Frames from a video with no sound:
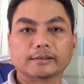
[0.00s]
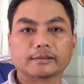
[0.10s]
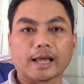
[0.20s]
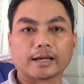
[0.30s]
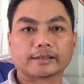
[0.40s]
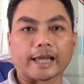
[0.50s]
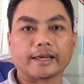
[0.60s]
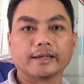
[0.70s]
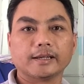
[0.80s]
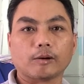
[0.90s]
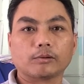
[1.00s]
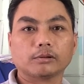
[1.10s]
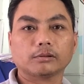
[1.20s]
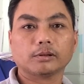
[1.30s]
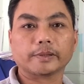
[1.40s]
đang chạy cái đầu nó
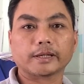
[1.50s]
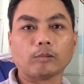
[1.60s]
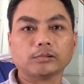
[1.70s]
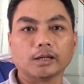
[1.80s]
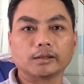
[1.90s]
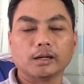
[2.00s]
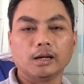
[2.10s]
nó bị đóng từ